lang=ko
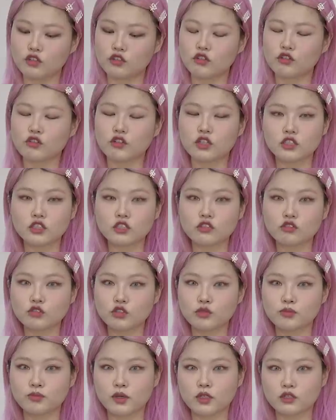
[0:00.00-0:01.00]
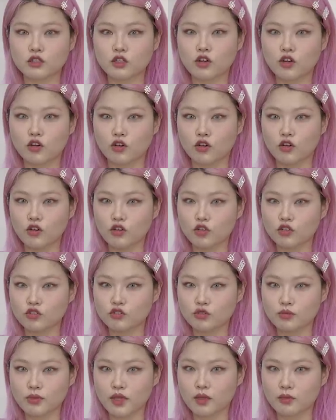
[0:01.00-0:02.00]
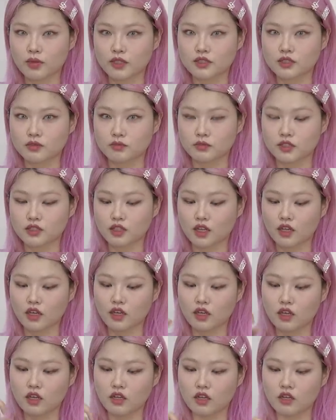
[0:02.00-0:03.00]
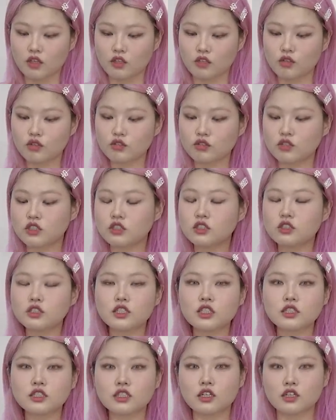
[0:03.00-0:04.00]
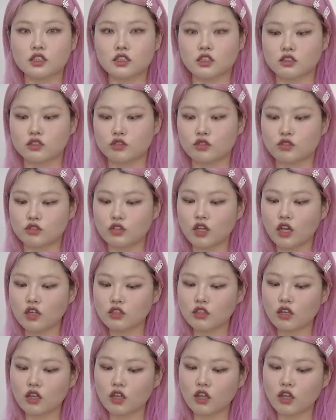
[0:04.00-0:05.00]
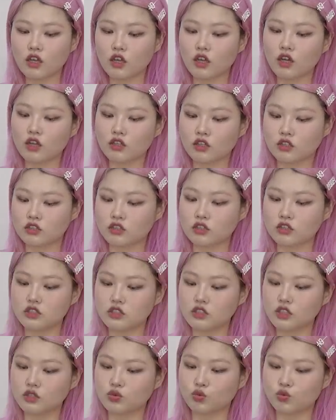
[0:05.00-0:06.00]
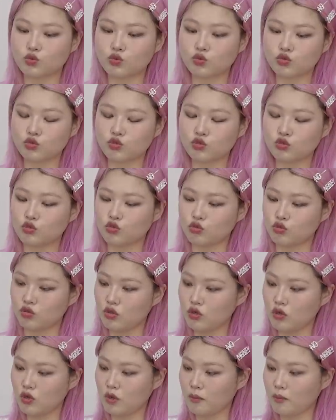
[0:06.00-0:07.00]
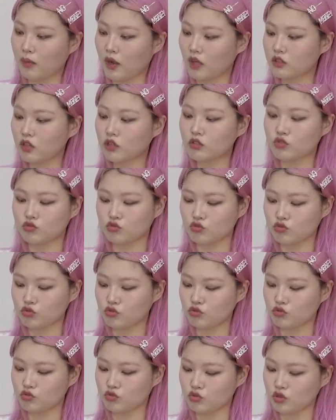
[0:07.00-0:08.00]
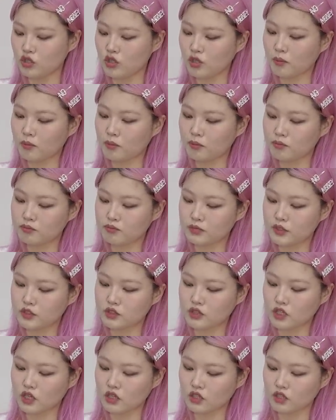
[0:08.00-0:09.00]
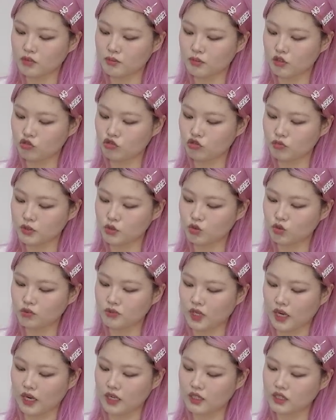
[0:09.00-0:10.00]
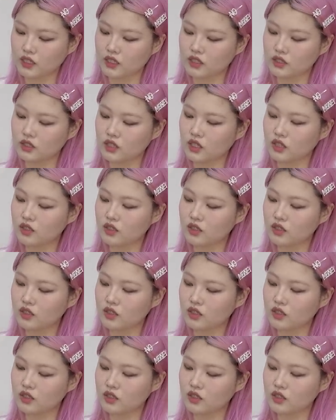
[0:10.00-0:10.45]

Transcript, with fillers: 그렇게 신고 싶어서 구매해봤습니다. 이거 진짜 싸게 샀어요. 상태가 진짜 좋고 바닥도 밑창이 밑굽이 조금 닳기는